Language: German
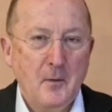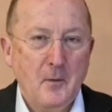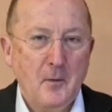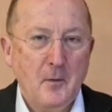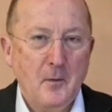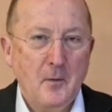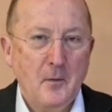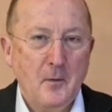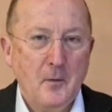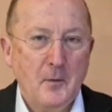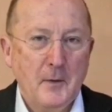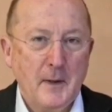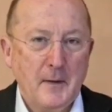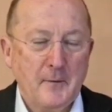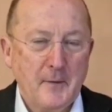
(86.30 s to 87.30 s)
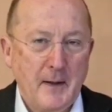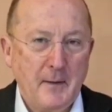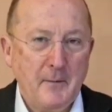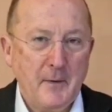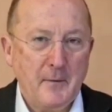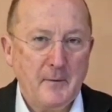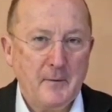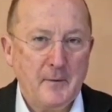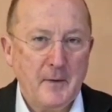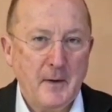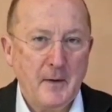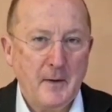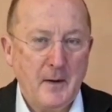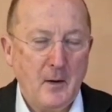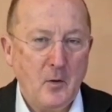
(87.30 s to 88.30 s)
und als habe es
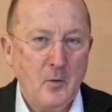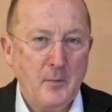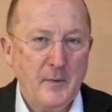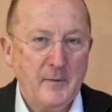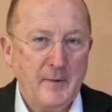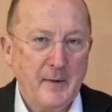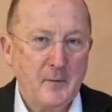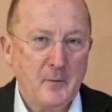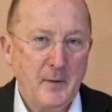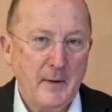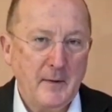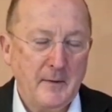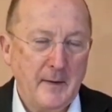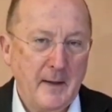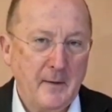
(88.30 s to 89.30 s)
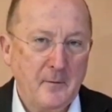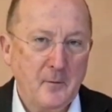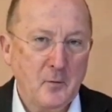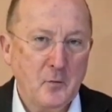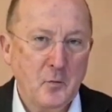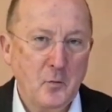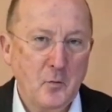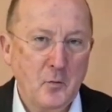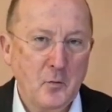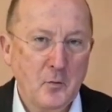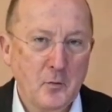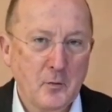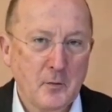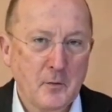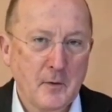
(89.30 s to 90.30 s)
auch mit Sexualität zu tun
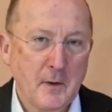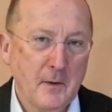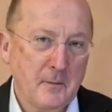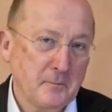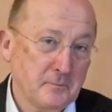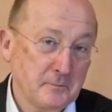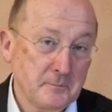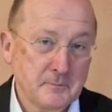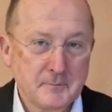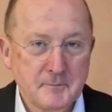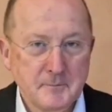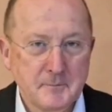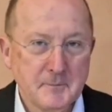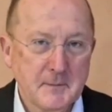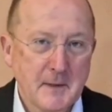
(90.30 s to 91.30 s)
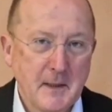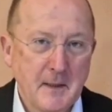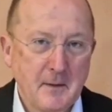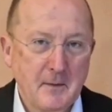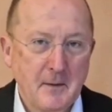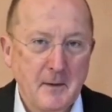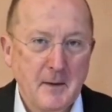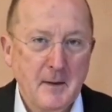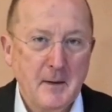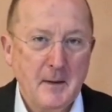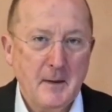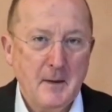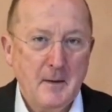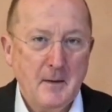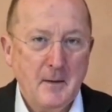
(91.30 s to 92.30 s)
und ähm, da
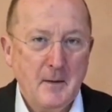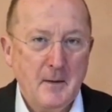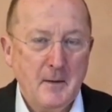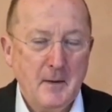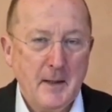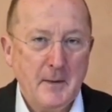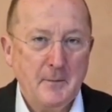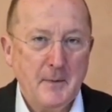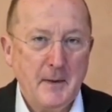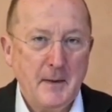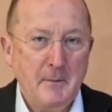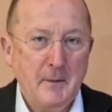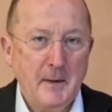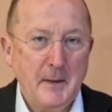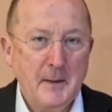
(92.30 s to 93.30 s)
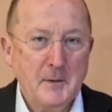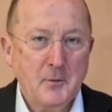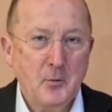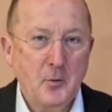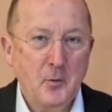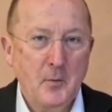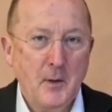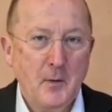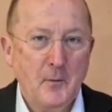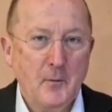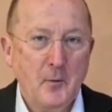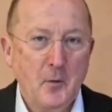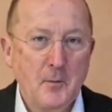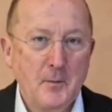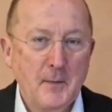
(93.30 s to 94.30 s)
äh, redet man lieber nicht drüber und
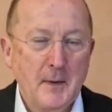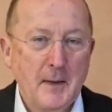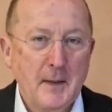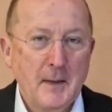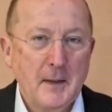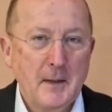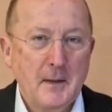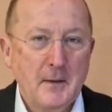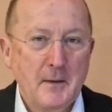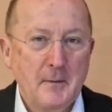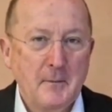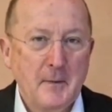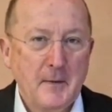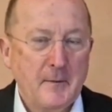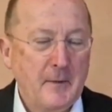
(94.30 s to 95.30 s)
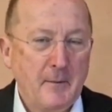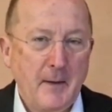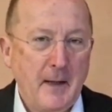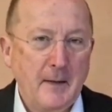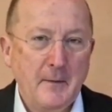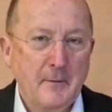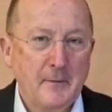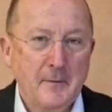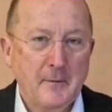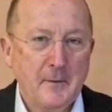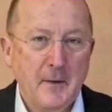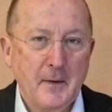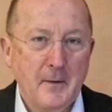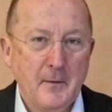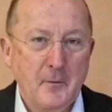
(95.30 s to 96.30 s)
so. Äh, ist aber alles
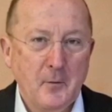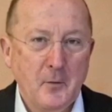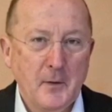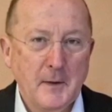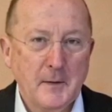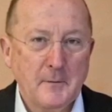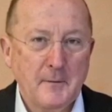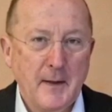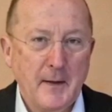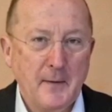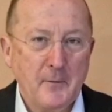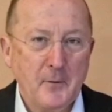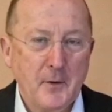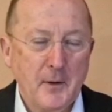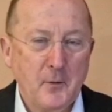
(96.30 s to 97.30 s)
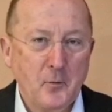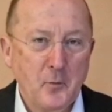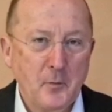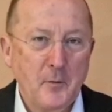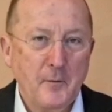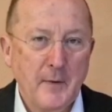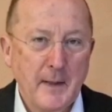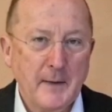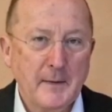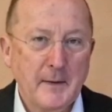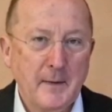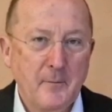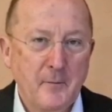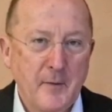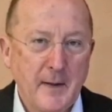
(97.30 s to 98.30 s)
äh, so nicht wahr, sondern unbefleckte
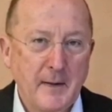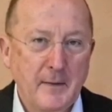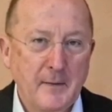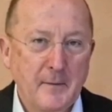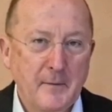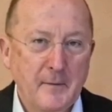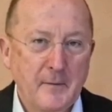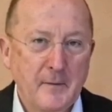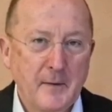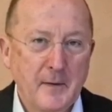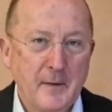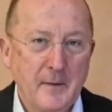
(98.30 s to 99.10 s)
Empfängnis